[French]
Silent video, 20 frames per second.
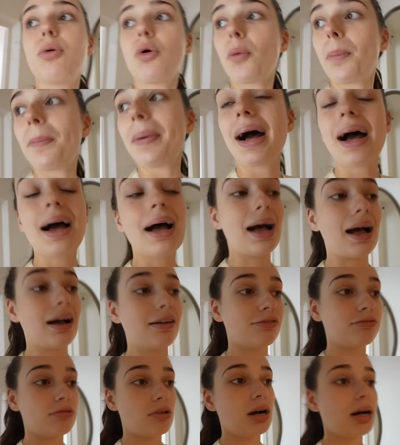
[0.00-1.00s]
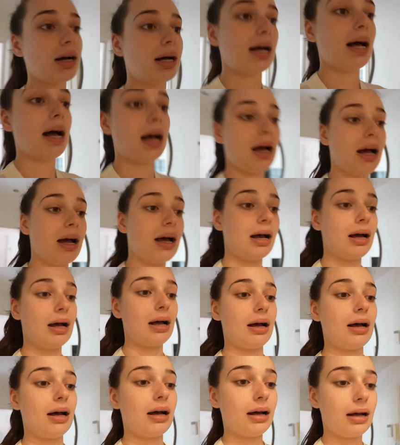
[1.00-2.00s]
pour pas avoir
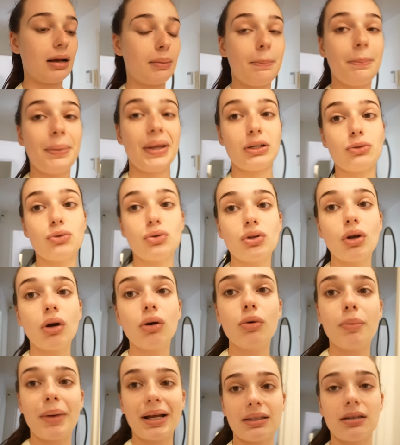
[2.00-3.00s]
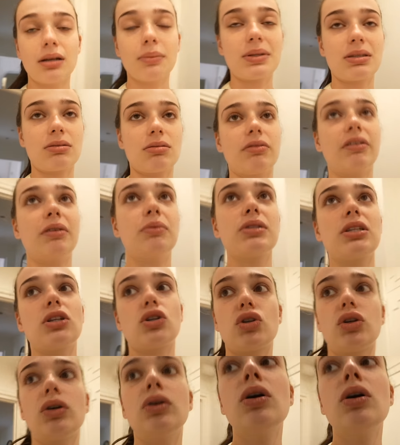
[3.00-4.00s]
à perdre du temps le matin parce que vraiment c'est chiant.